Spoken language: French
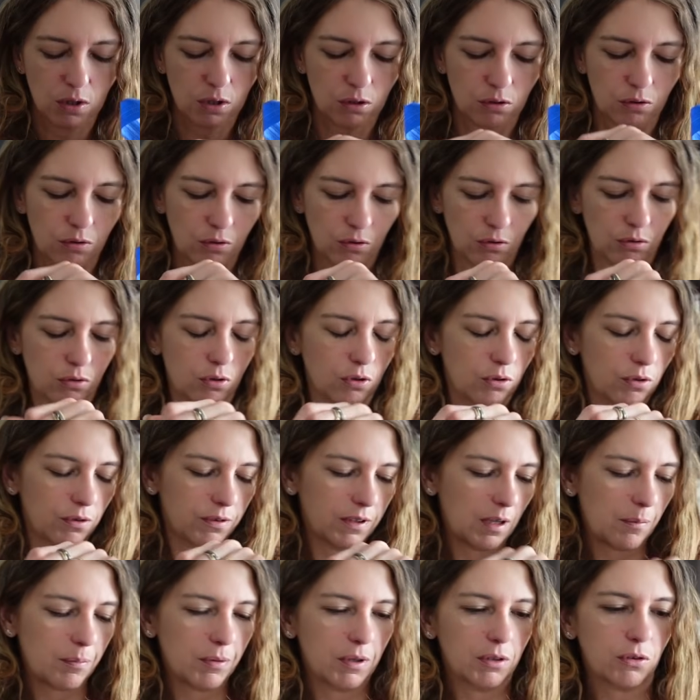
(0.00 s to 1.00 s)
Donc, euh,
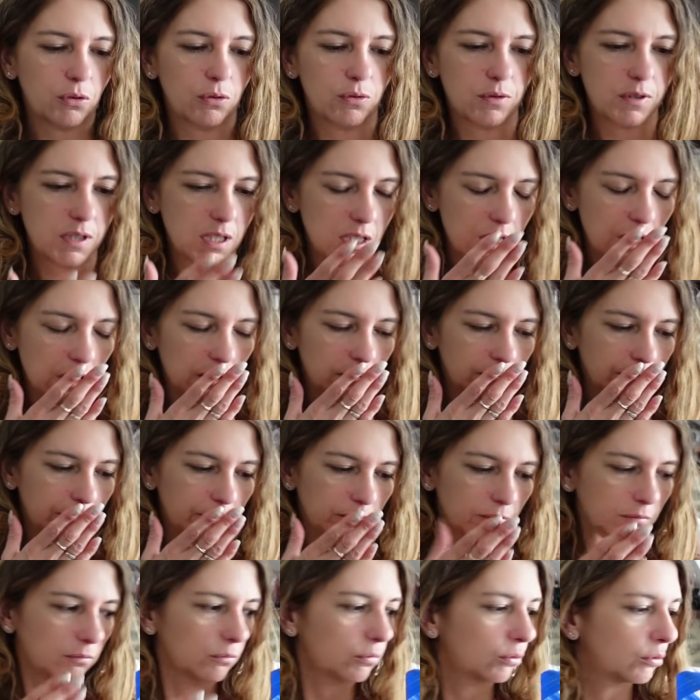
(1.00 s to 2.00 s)
ça peut être utile
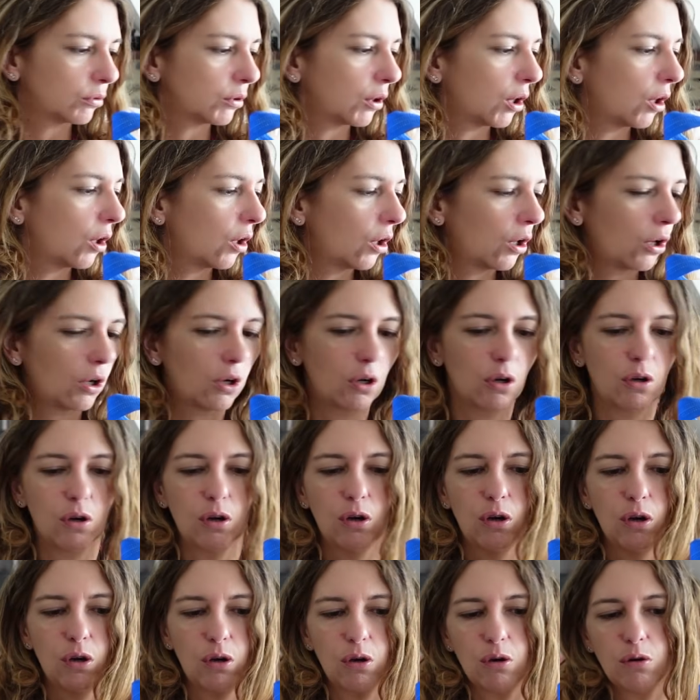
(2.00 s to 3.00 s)
pour...
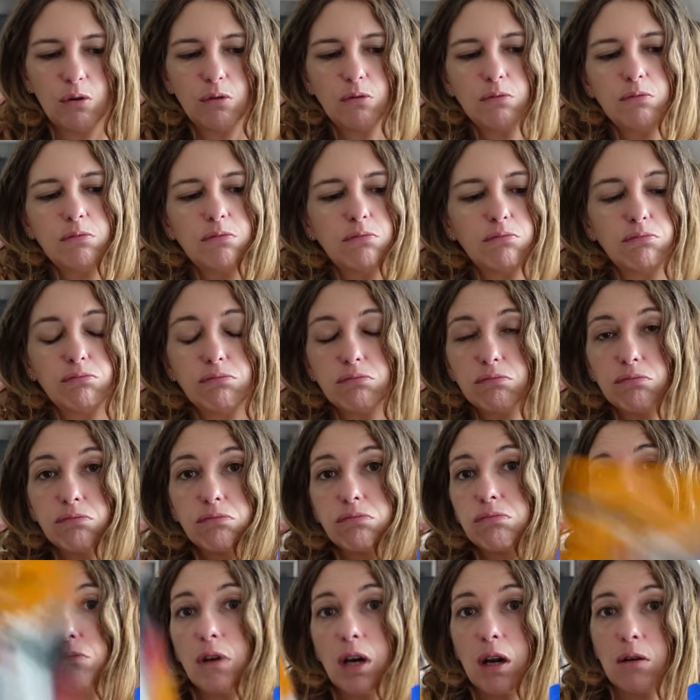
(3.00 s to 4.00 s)

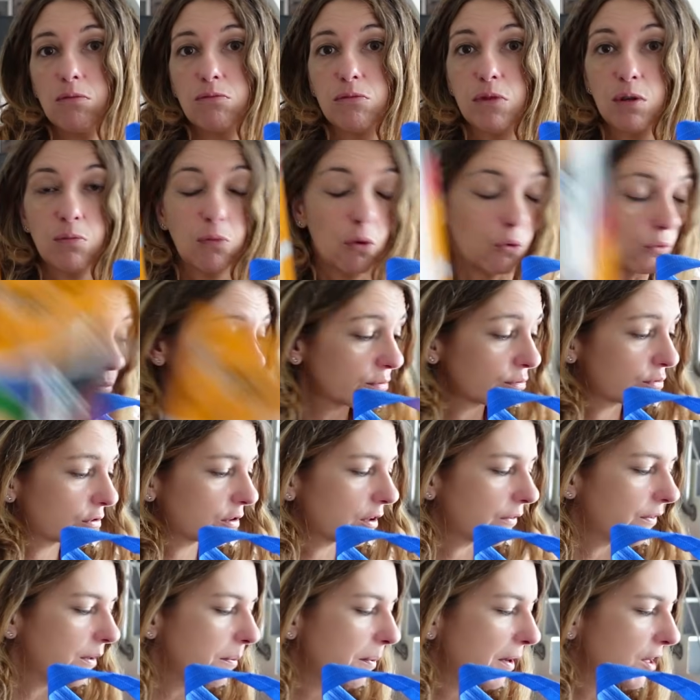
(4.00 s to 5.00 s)
Voilà, mais bon,
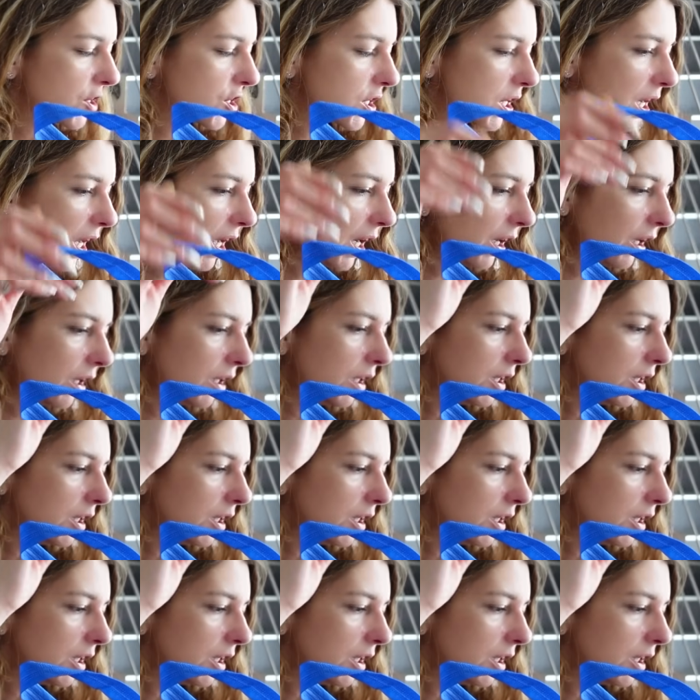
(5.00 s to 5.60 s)
ça fait pas cher.